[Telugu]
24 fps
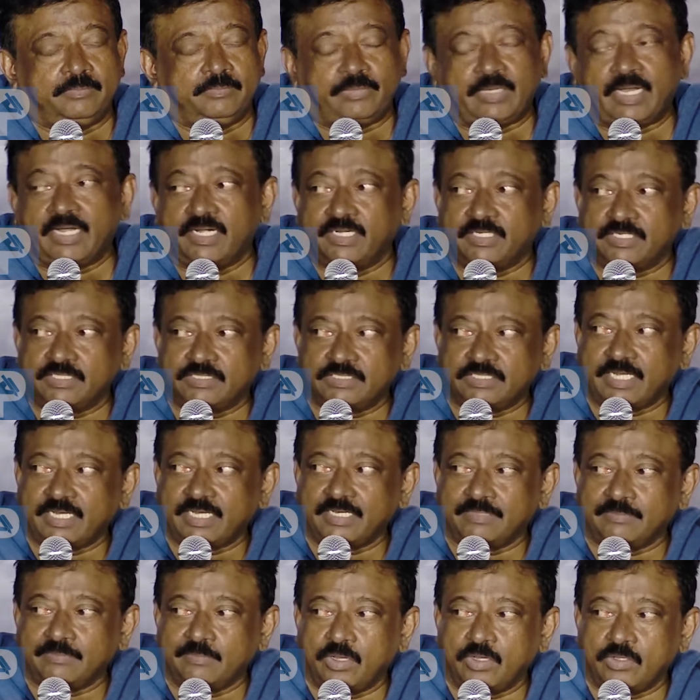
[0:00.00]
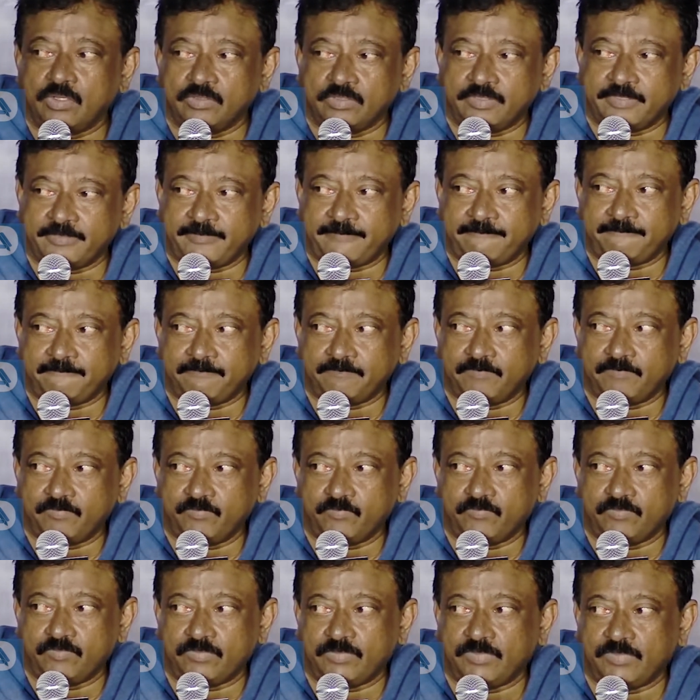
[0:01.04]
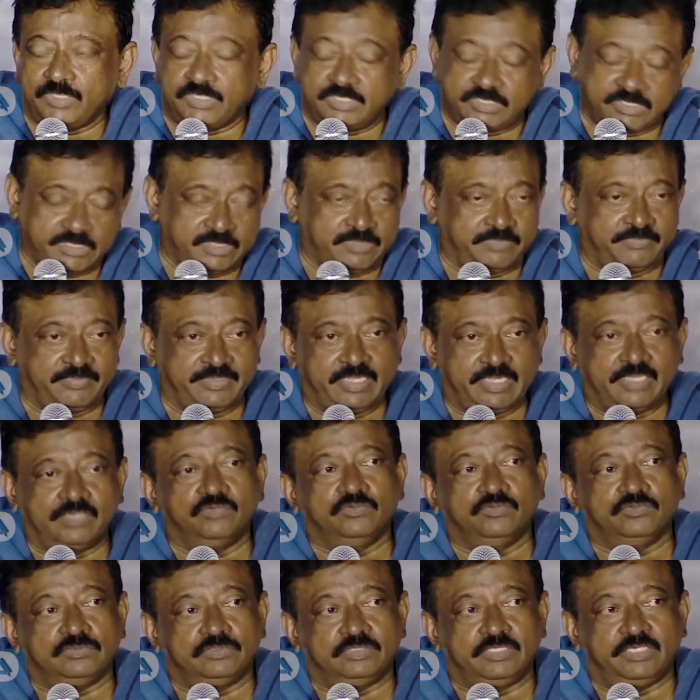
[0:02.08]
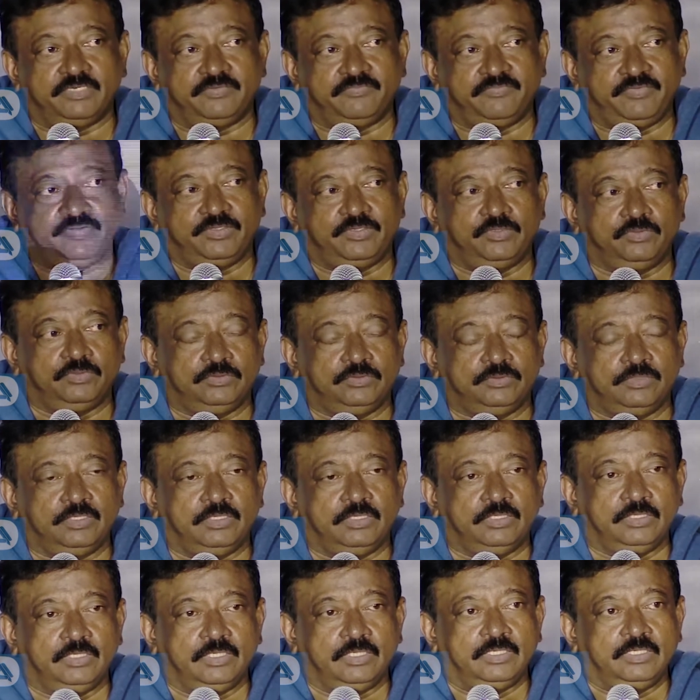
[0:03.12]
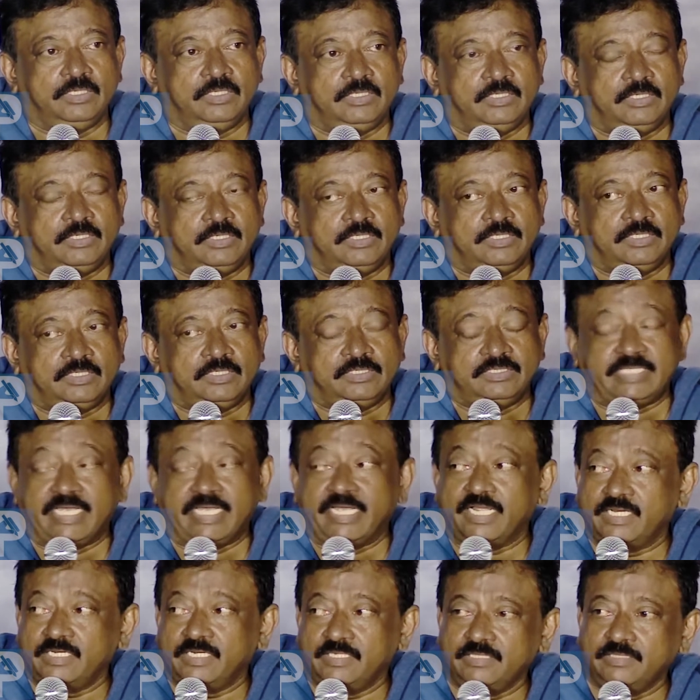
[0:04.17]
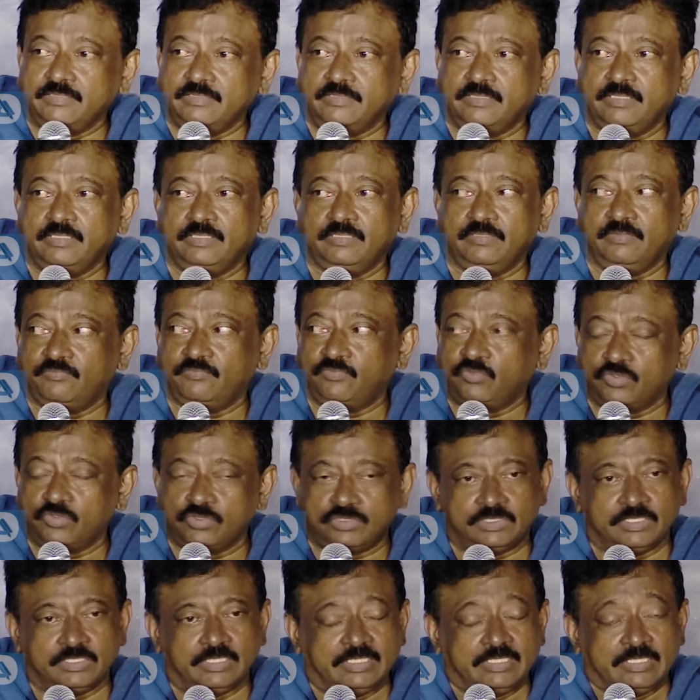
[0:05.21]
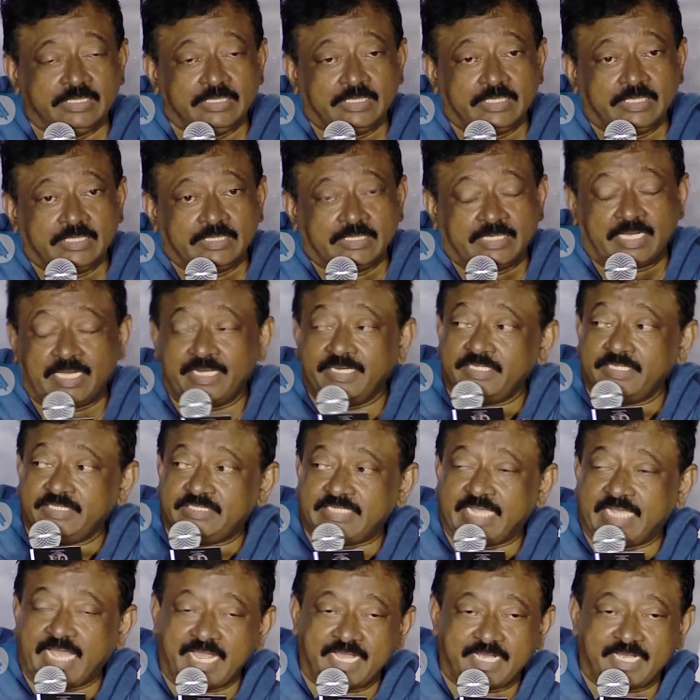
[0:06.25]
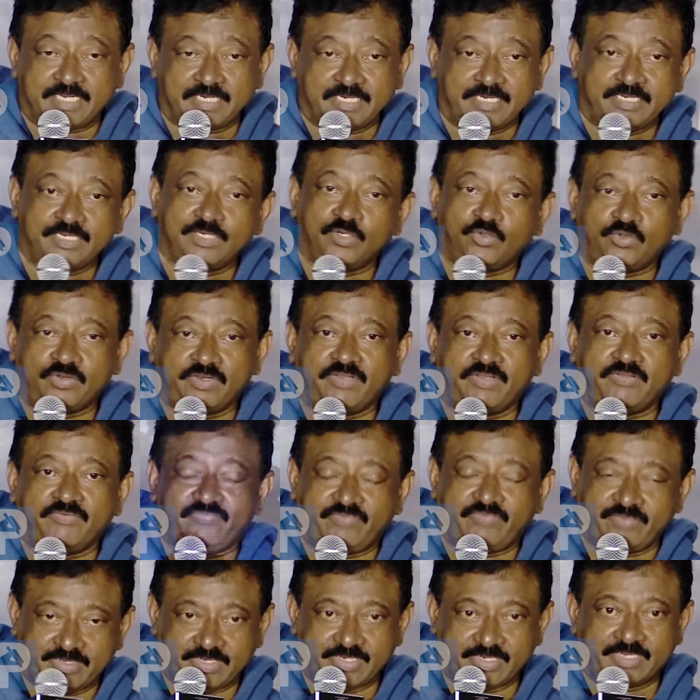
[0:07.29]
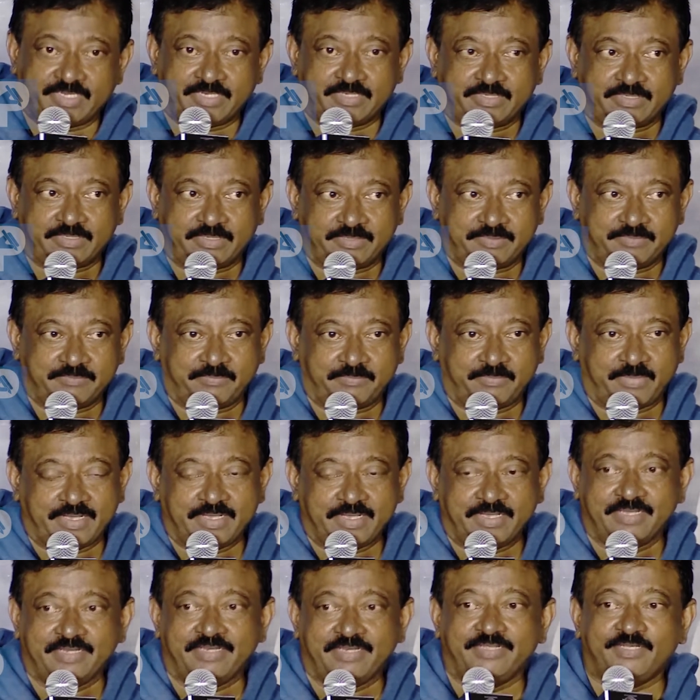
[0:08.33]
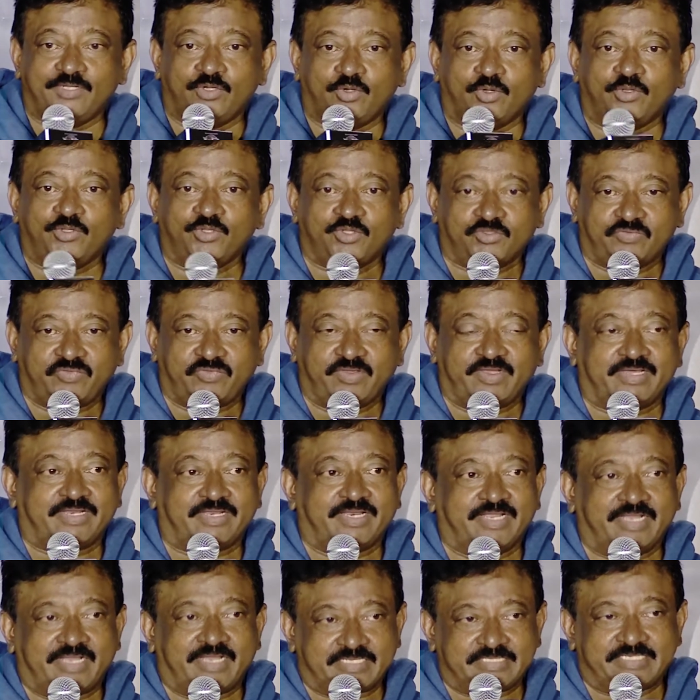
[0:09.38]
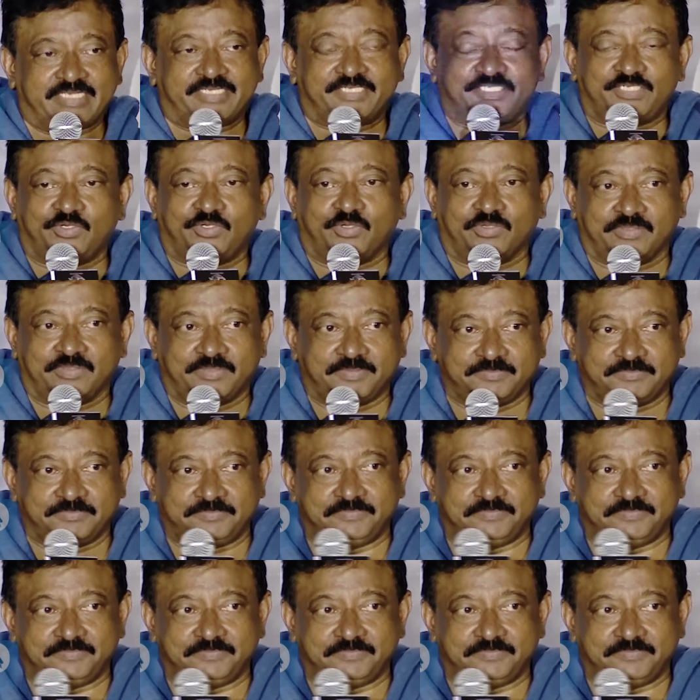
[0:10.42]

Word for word: పాట చాలా బాగుంది తీసిన విధానం టెరిఫిక్ జాక్లీన్ ఆఫ్ కోర్స్ కానీ జాక్లీన్కు ఉన్న ఫిగర్ కన్నా మంగ్లీ గొంతు ఫిగర్ ఇంకా సెక్సీగా ఉంది